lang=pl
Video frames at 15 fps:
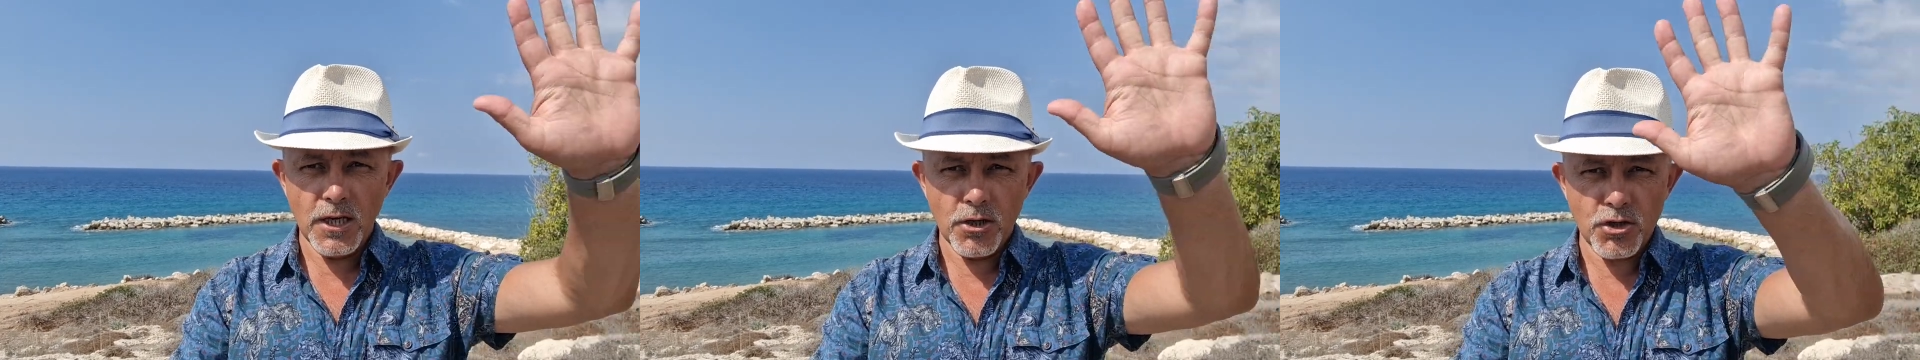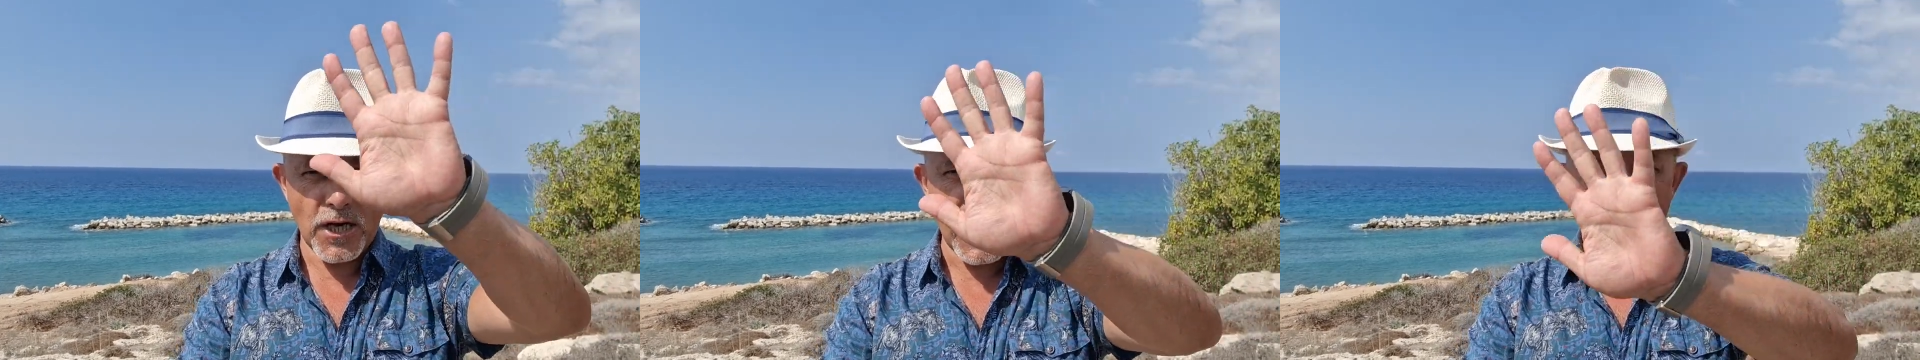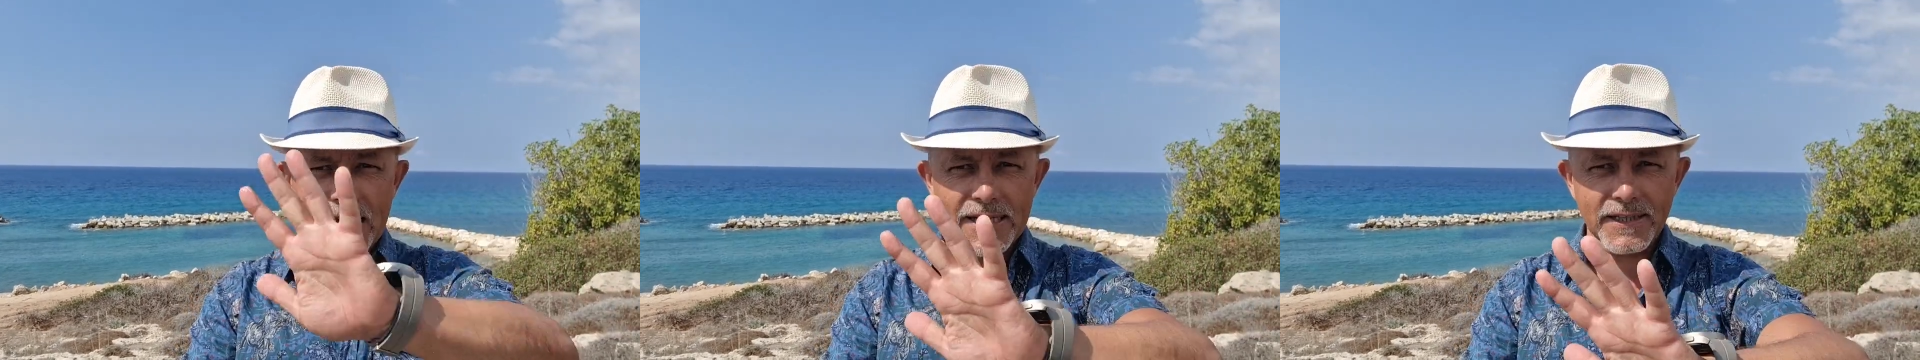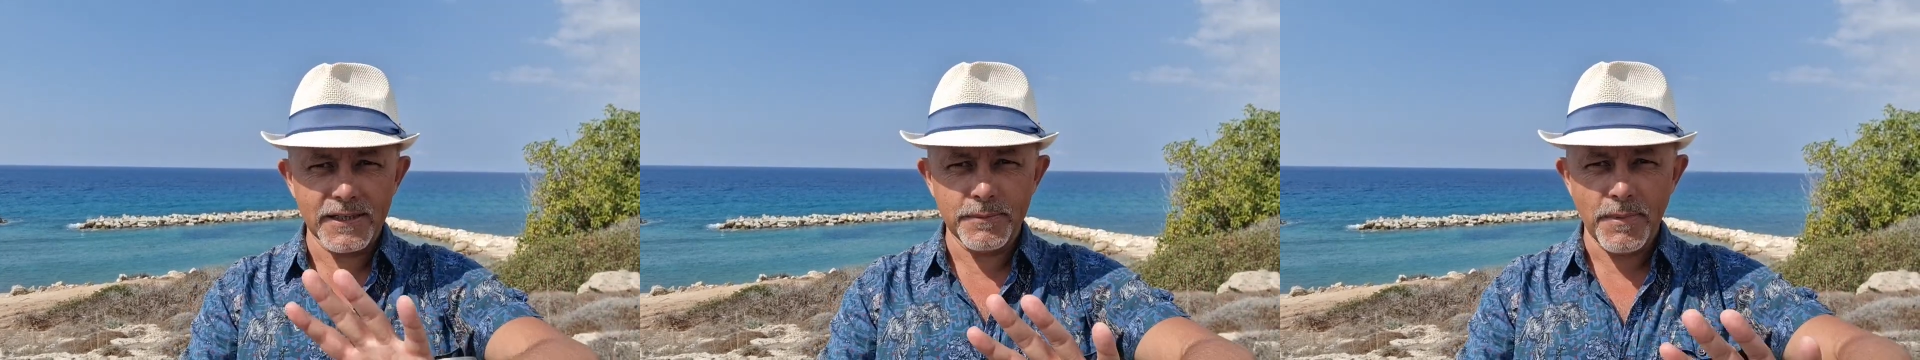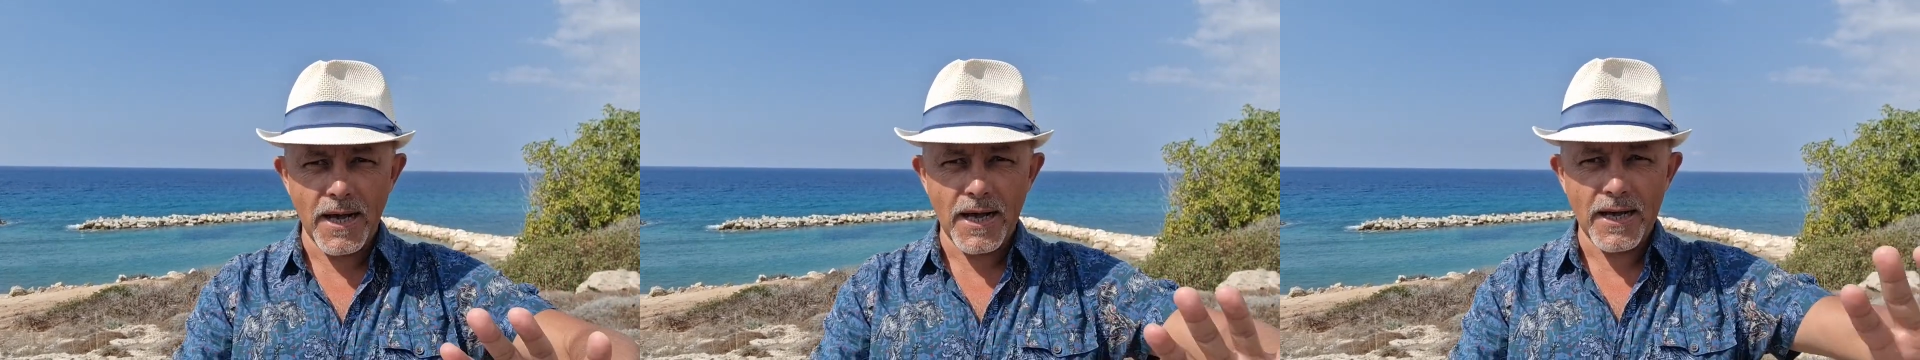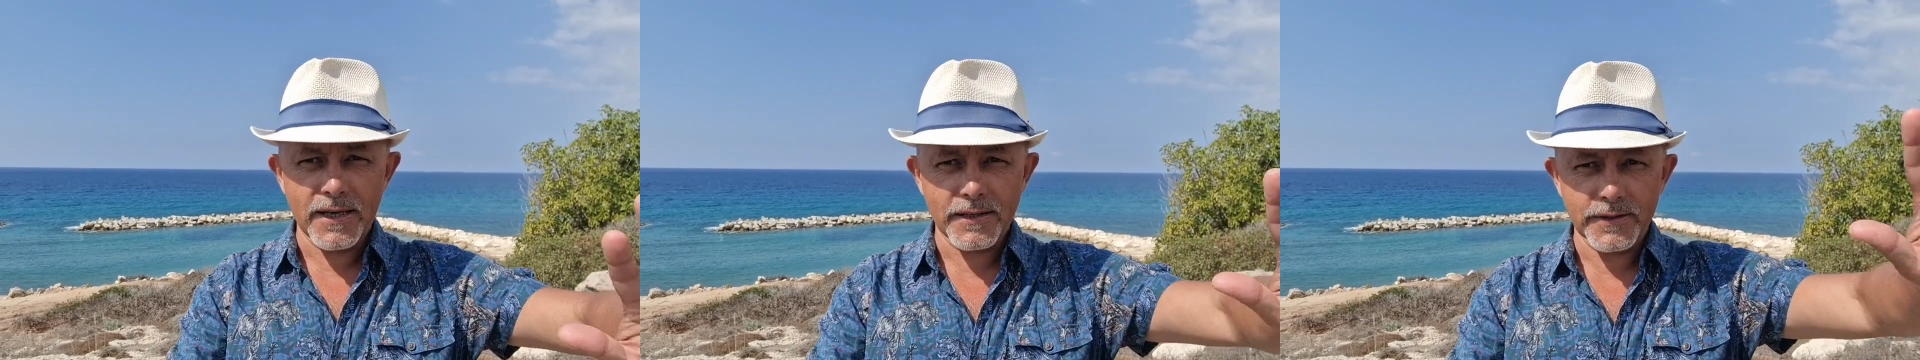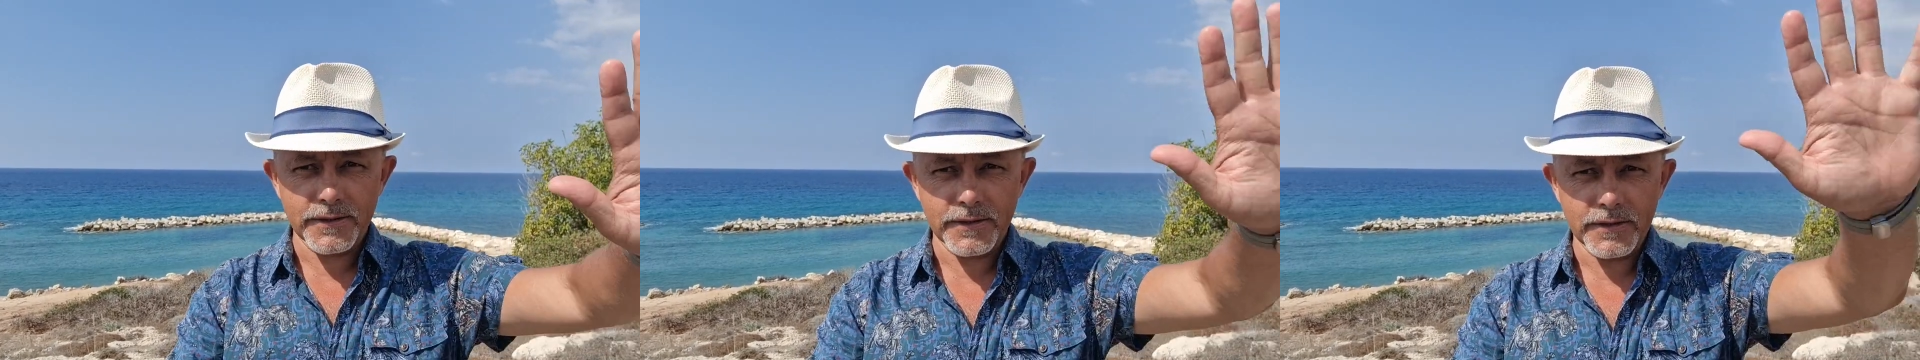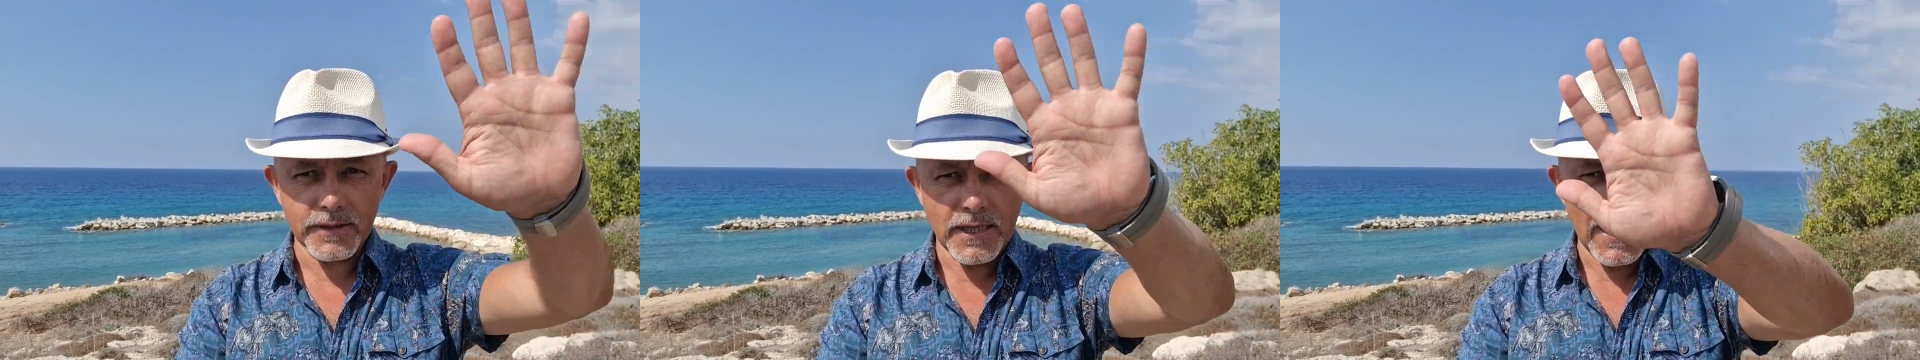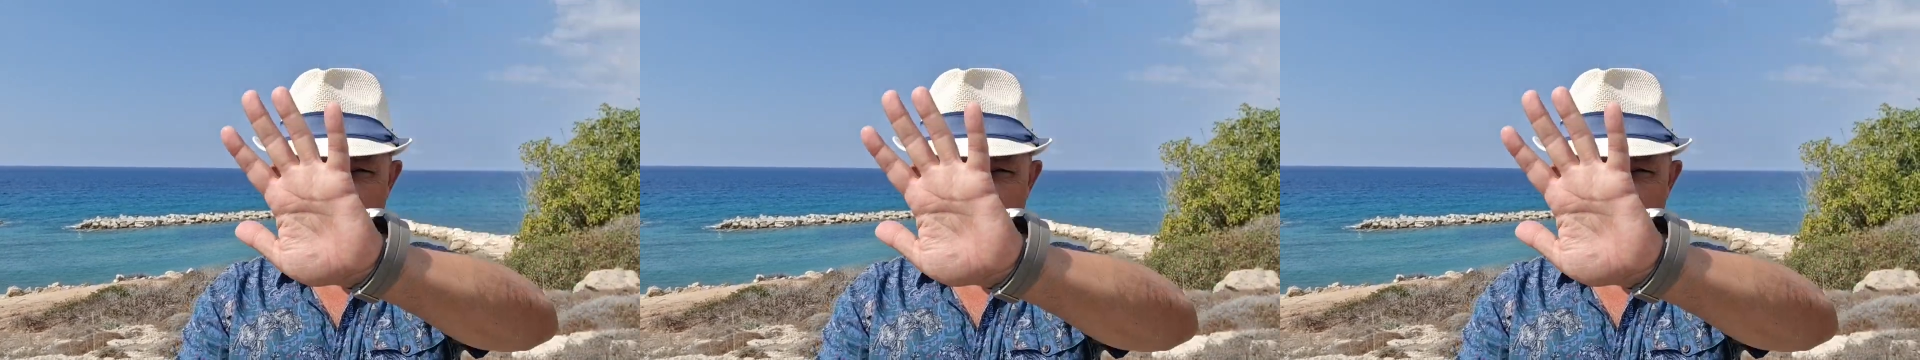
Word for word: Czary mary,